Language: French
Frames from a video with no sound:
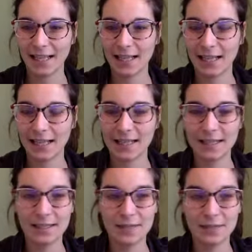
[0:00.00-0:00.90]

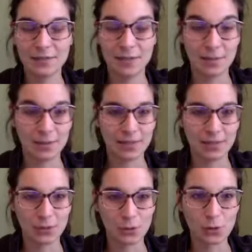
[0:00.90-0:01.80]
Euh, vous allez me dire si
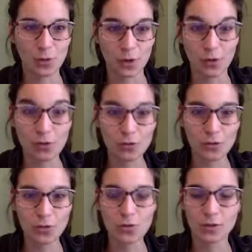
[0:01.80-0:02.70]
le son est
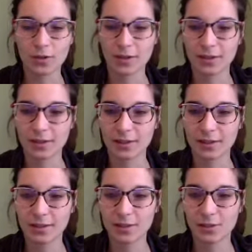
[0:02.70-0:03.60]
revenu.
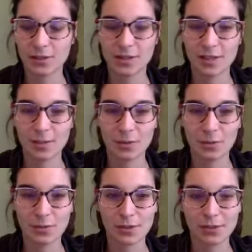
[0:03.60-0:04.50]
Je sais jamais comment
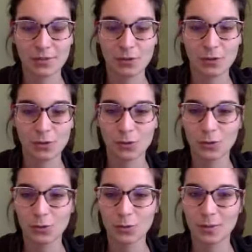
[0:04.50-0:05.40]
ça fonctionne ce
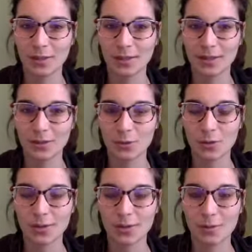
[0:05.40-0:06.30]
truc, mais je crois
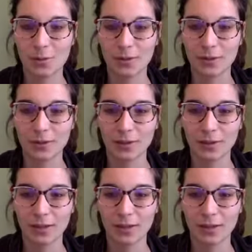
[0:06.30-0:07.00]
que c'est bon maintenant.